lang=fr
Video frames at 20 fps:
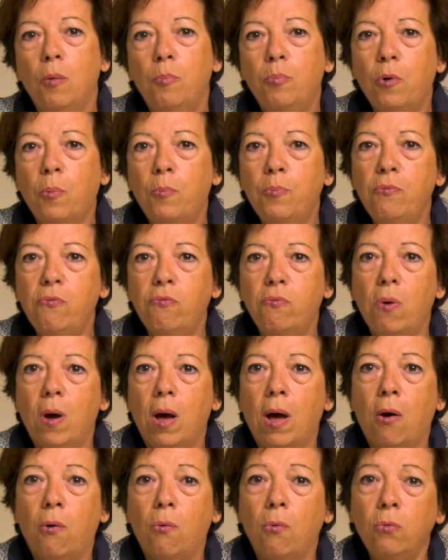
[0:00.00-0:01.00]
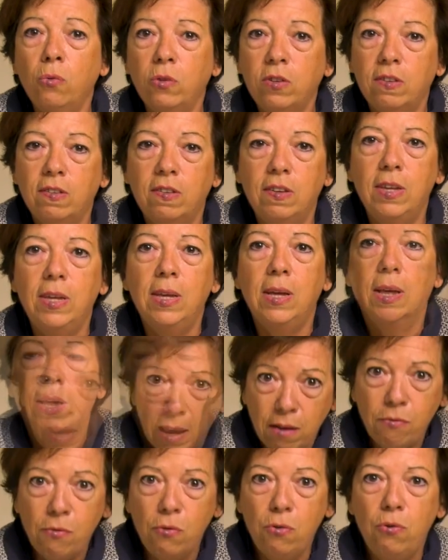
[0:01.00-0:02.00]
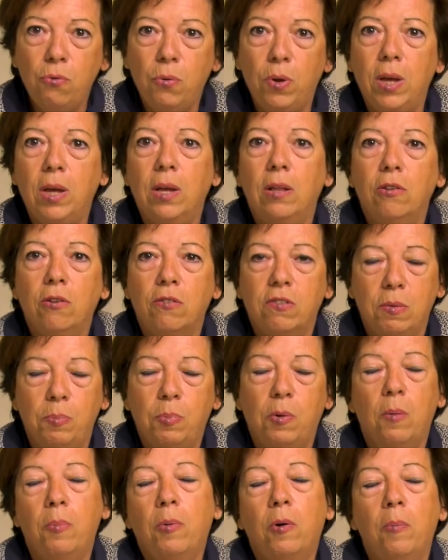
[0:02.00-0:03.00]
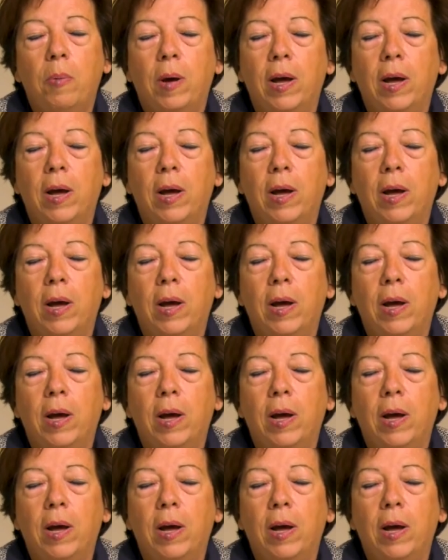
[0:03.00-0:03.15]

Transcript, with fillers: pour pouvoir aussi évoluer dans ses propres